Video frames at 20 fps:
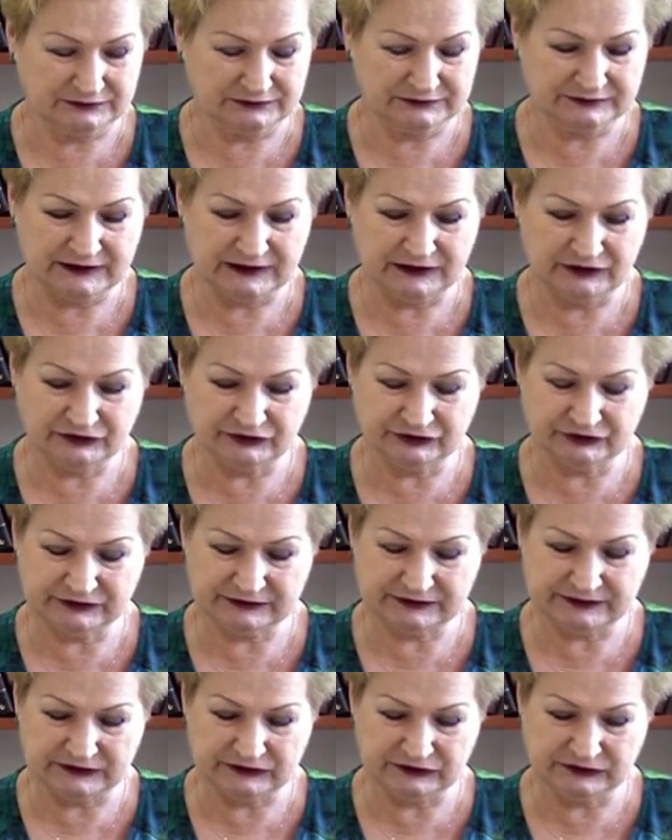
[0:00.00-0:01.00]
zdaje się, że
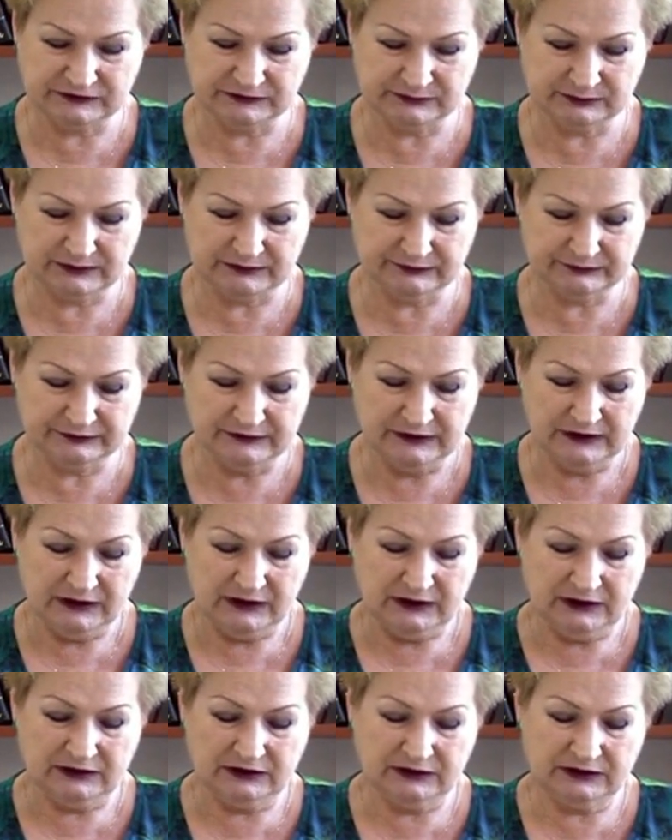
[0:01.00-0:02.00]
Stanisław,
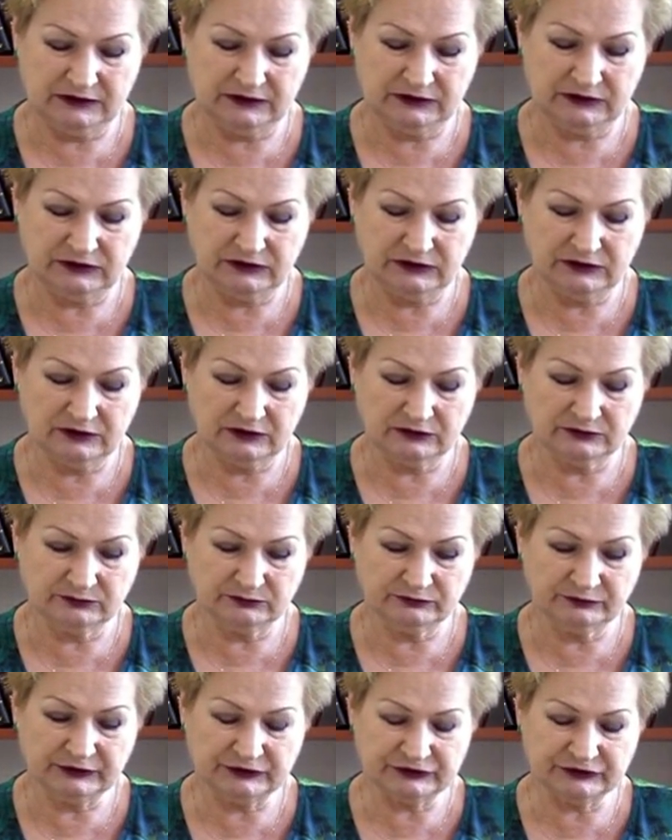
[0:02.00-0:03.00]
i
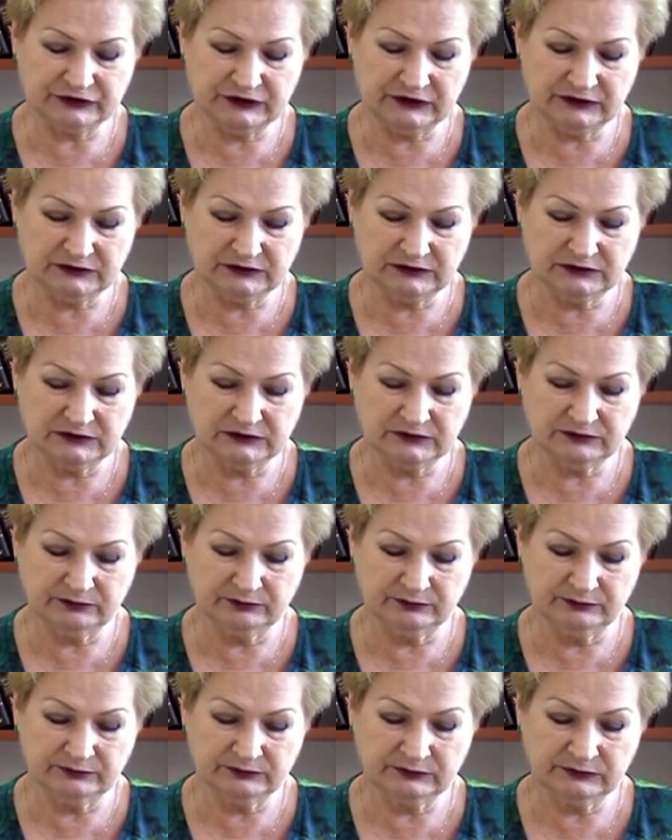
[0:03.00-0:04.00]
Właśnie y,
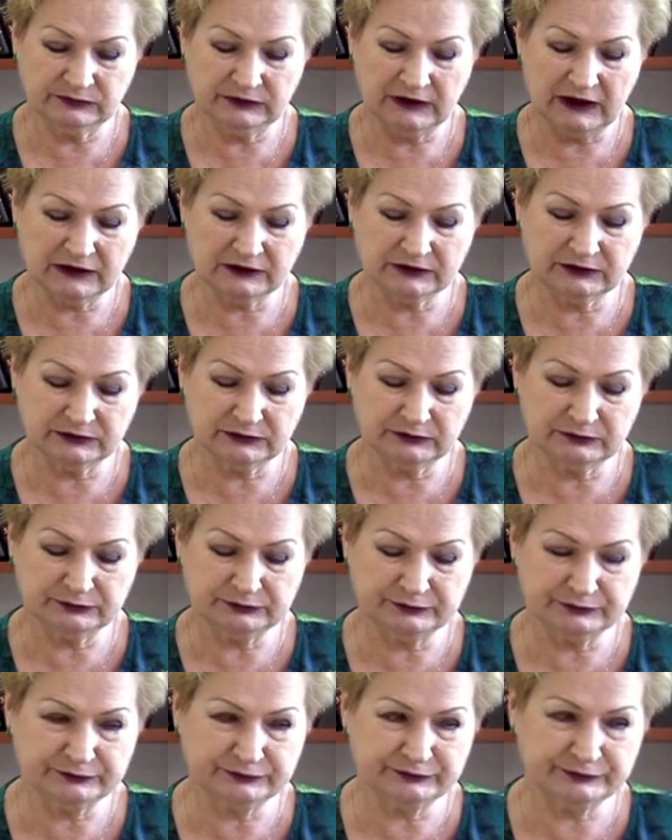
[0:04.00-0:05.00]
mm, jak
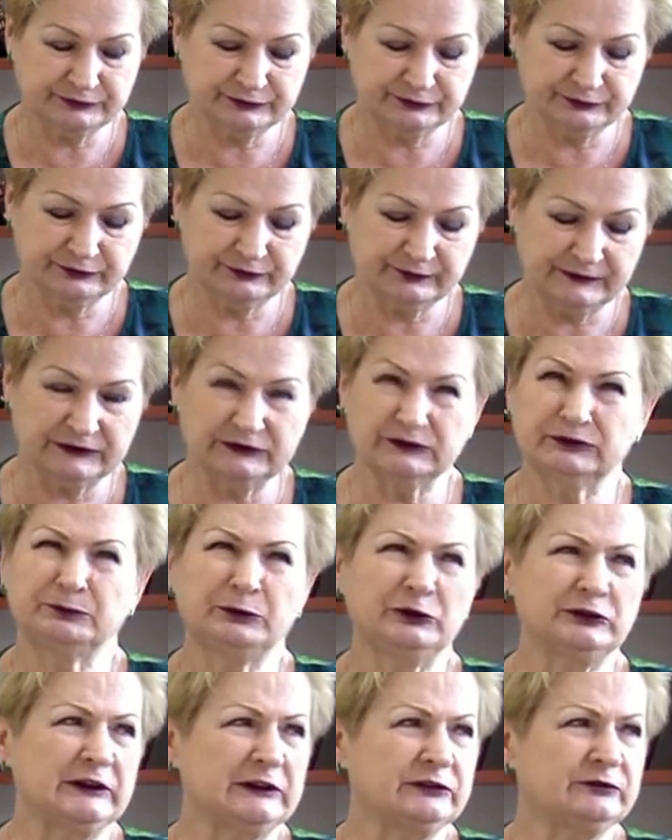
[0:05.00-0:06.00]
w
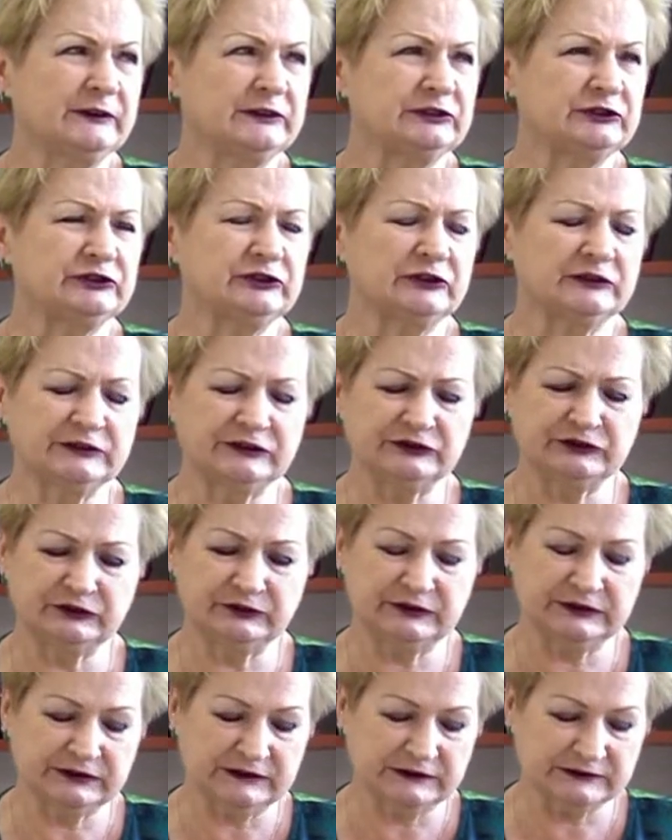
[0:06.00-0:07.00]
bodaj
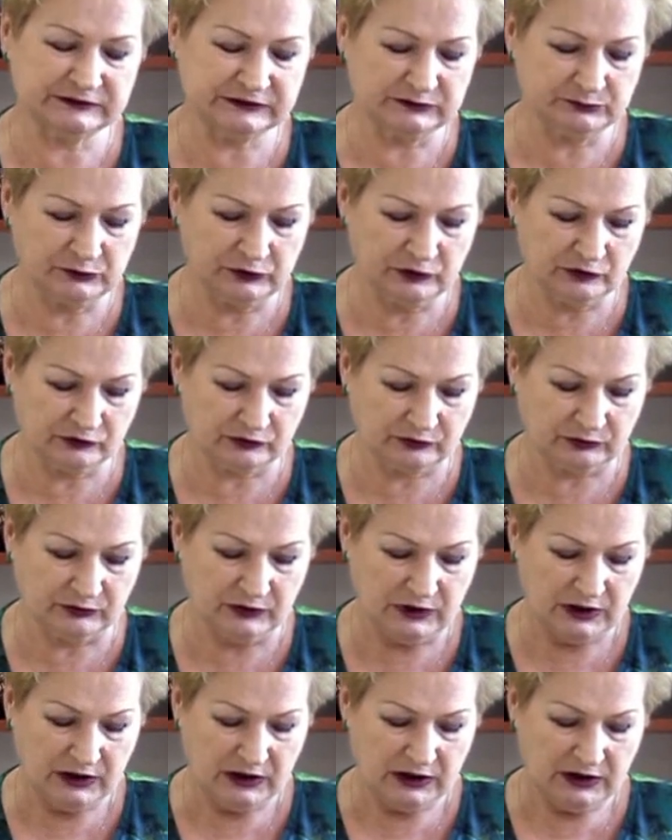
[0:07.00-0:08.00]
2019
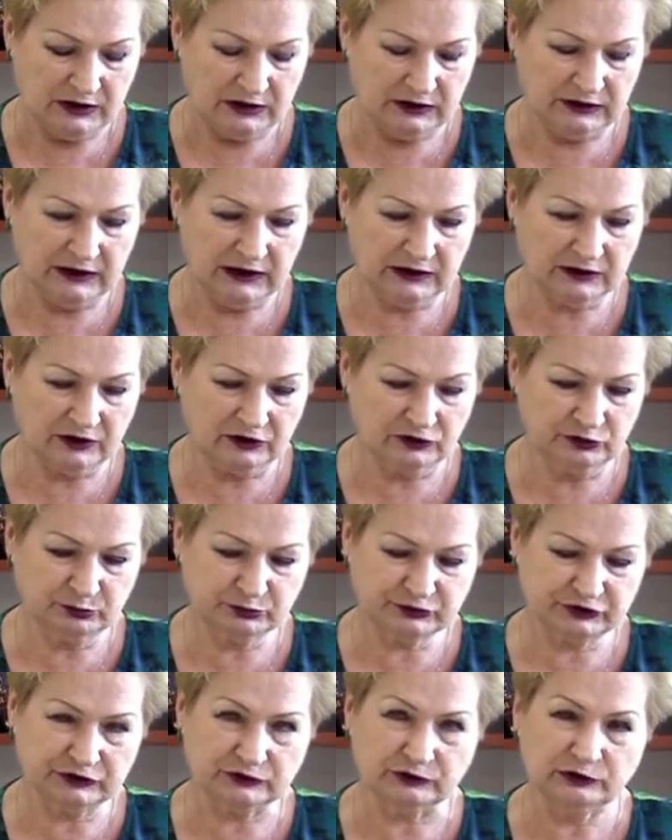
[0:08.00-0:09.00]
roku, jak on
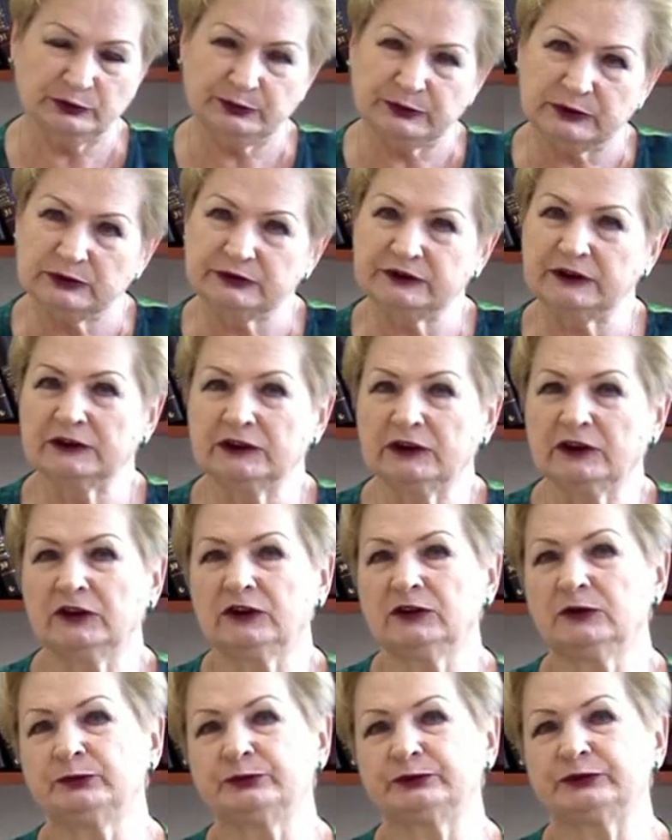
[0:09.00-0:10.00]
przekupił
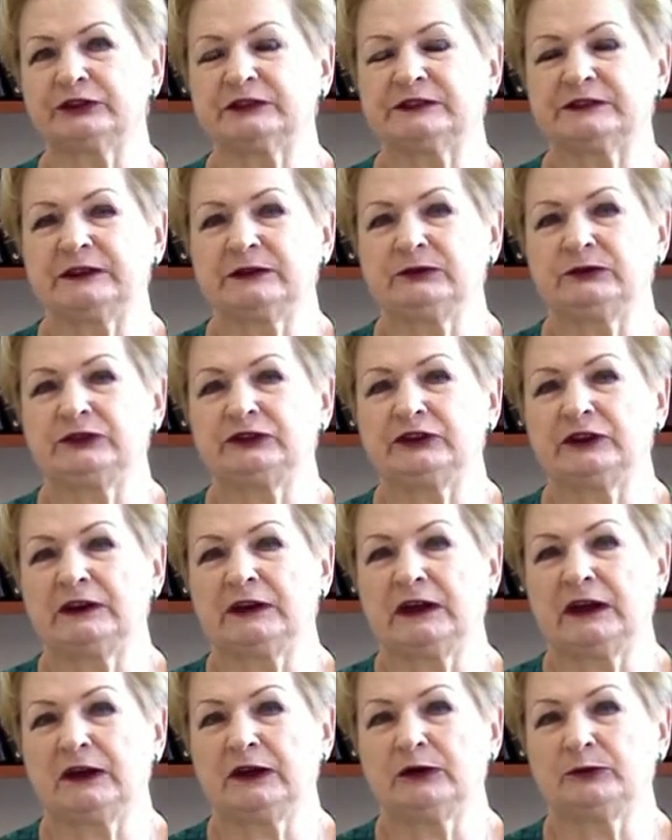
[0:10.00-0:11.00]
tego
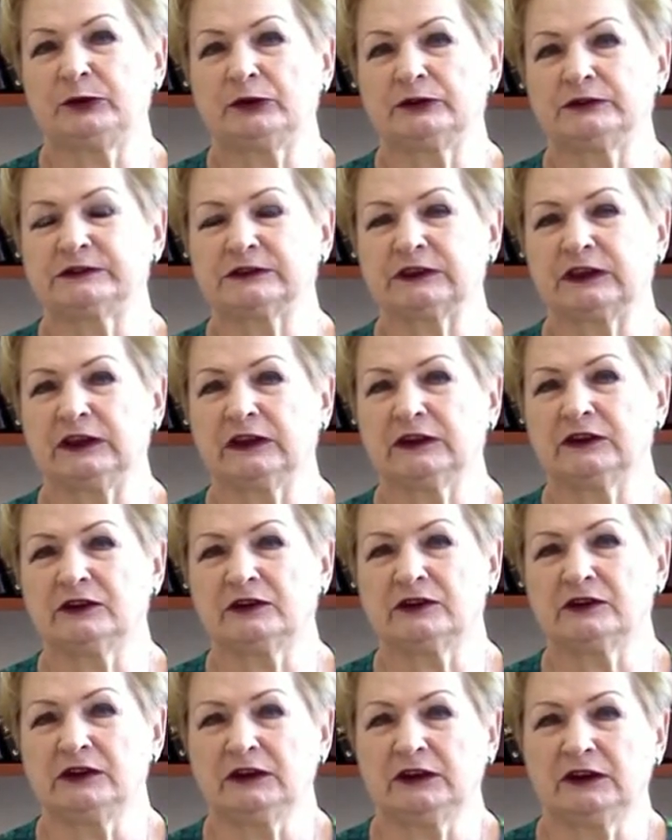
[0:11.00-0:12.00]
przedstawiciela
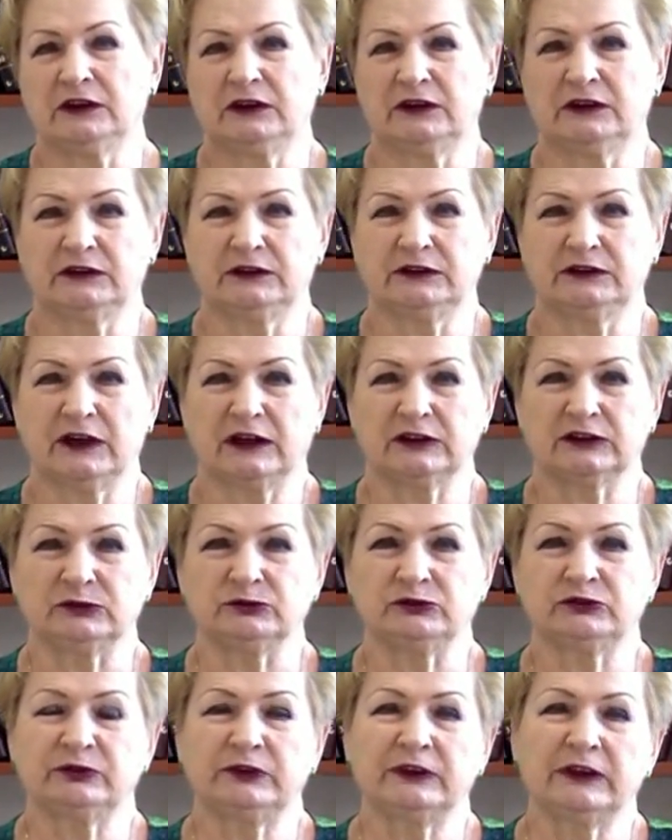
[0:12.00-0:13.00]
polskiego e,
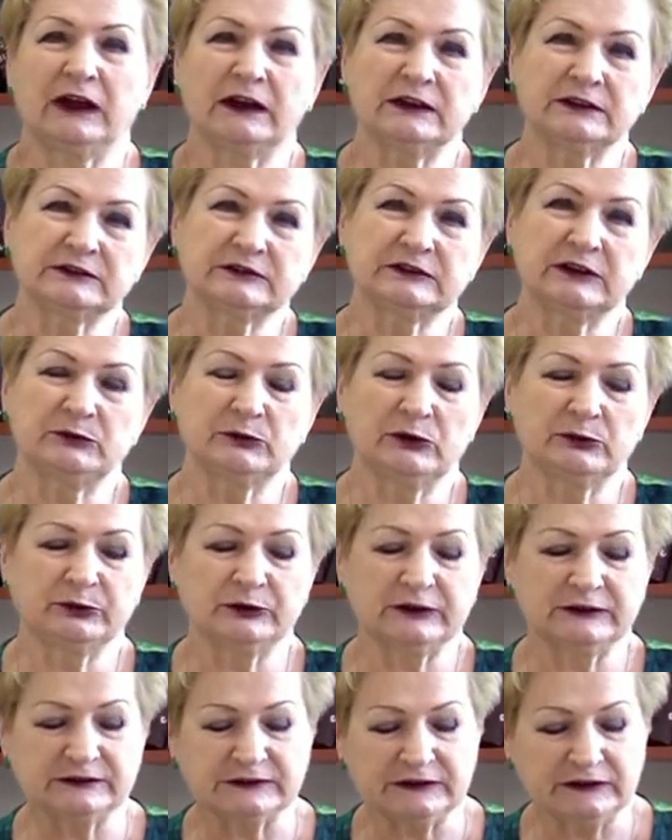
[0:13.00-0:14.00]
jakimś wyjazdem,
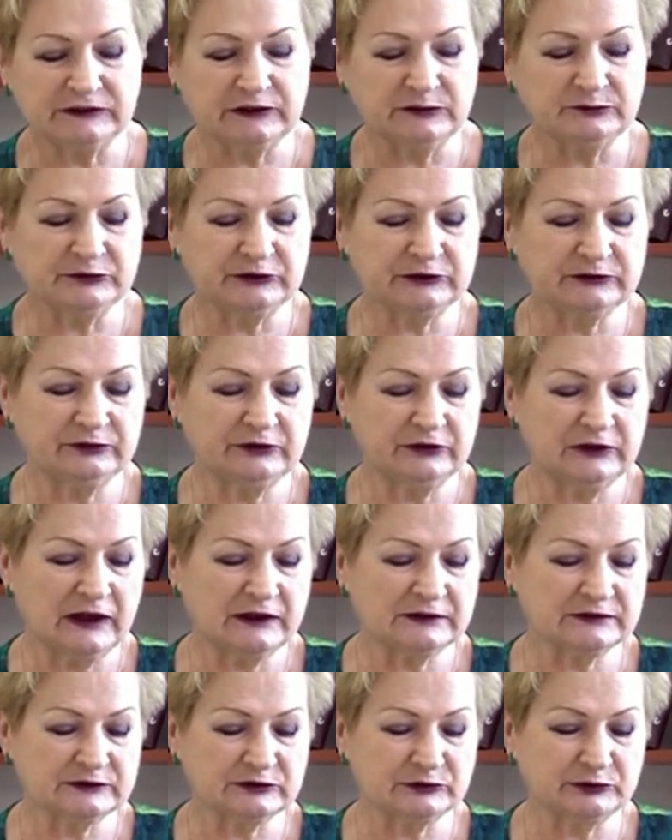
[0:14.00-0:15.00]
opłaceniem tych
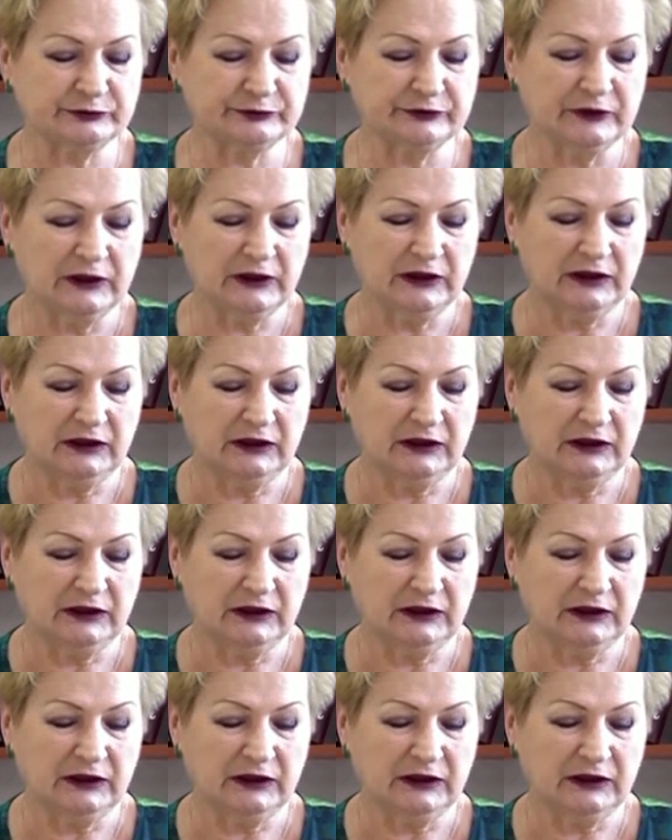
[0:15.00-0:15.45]
wyjazdów,